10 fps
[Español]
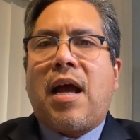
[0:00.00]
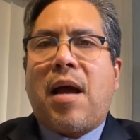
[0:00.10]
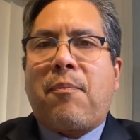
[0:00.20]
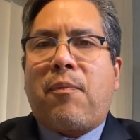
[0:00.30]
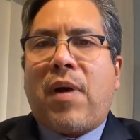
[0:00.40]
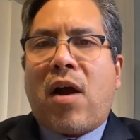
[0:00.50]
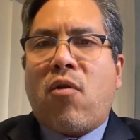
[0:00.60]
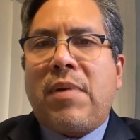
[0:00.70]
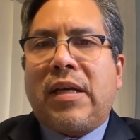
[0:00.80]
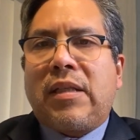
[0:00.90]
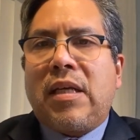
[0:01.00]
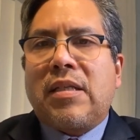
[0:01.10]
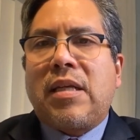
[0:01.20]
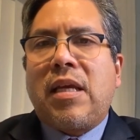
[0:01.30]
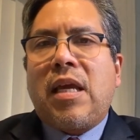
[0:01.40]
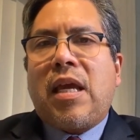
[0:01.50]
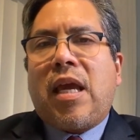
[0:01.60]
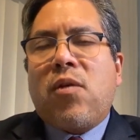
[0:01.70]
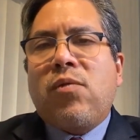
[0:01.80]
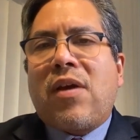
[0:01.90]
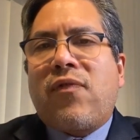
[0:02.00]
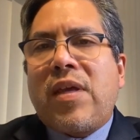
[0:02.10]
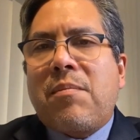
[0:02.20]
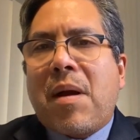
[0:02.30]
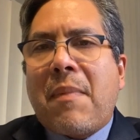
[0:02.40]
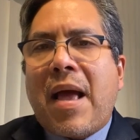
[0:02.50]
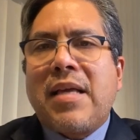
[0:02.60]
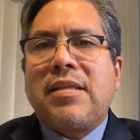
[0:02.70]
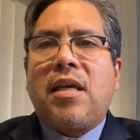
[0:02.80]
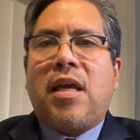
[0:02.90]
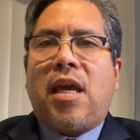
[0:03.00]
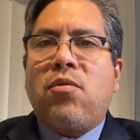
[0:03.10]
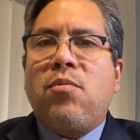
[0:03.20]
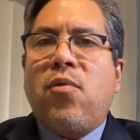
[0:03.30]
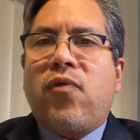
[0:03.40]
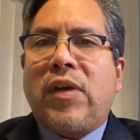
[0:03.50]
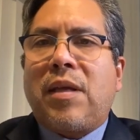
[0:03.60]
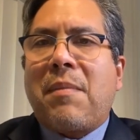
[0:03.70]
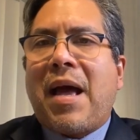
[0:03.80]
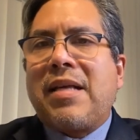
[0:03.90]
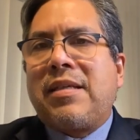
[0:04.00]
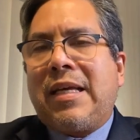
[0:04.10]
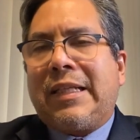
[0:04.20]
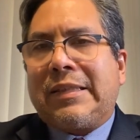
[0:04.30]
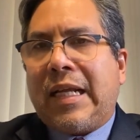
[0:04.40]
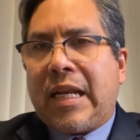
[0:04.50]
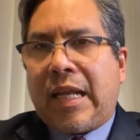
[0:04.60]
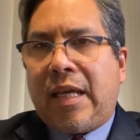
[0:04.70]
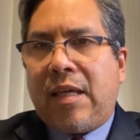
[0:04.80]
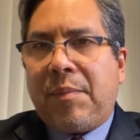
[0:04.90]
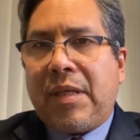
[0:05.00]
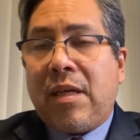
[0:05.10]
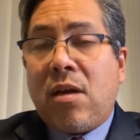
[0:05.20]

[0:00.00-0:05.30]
a, convertirse en una firma más, en un bufete más del régimen.